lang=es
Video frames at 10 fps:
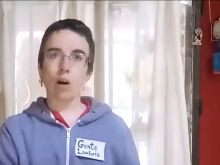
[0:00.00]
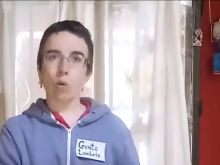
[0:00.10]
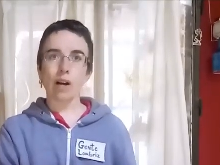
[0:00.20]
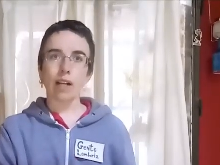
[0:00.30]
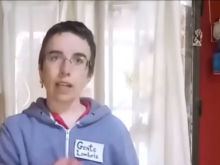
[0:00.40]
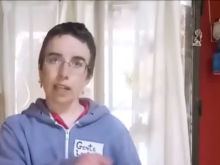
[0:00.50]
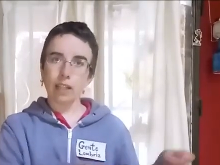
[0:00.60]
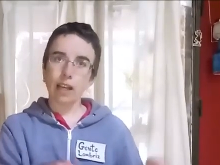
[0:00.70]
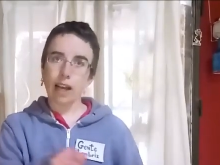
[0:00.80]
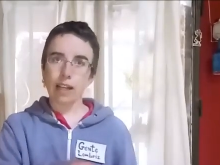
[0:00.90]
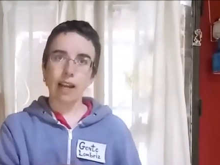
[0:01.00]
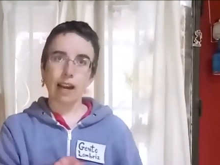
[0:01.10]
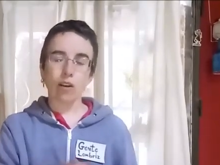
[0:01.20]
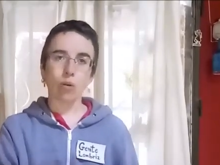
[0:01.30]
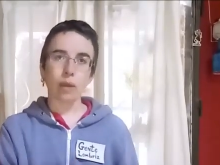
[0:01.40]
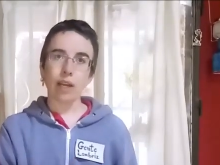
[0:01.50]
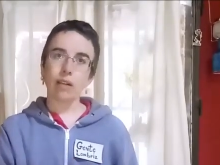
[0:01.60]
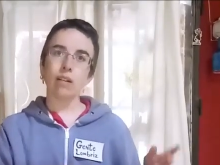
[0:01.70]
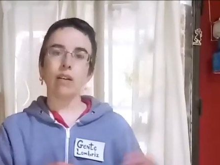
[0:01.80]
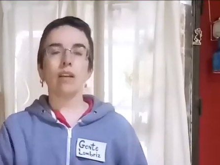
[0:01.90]
agua caliente, aclararlo bien
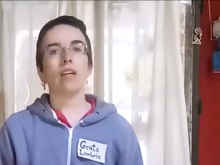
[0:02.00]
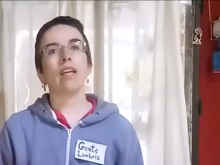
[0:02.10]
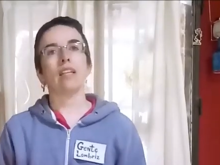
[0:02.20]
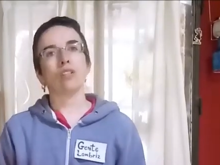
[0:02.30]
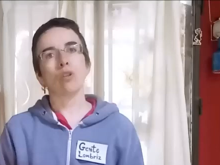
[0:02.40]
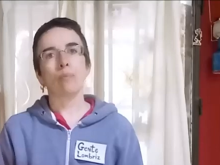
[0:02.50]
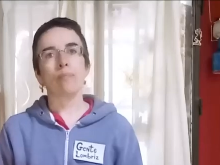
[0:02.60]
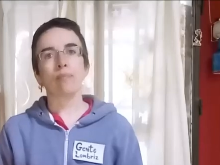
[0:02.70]
y listo.